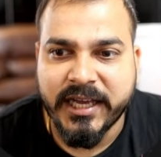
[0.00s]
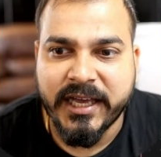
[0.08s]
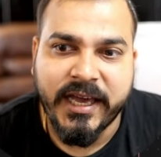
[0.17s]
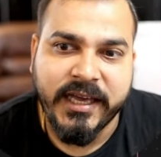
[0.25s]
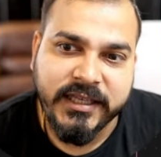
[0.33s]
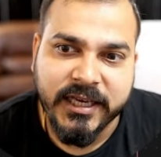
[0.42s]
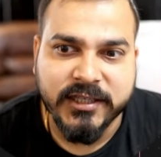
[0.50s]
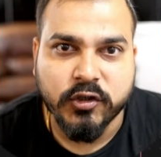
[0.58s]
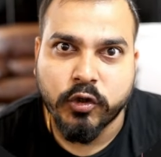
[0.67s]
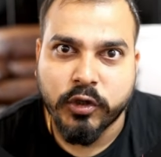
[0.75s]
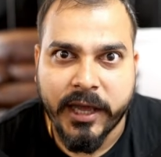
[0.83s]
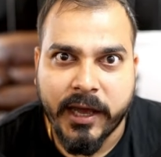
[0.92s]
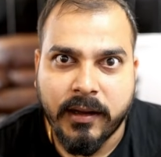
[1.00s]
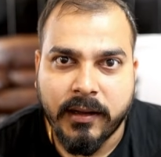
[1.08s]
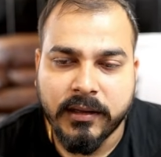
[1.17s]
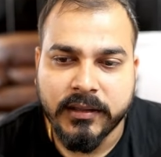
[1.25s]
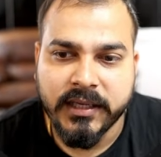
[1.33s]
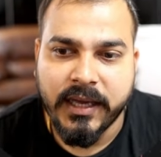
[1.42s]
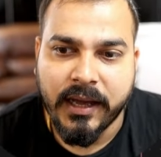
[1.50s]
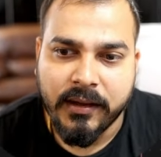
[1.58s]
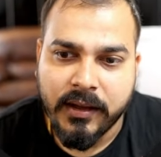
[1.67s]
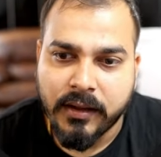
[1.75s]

चेक है यस हो गया ठीक है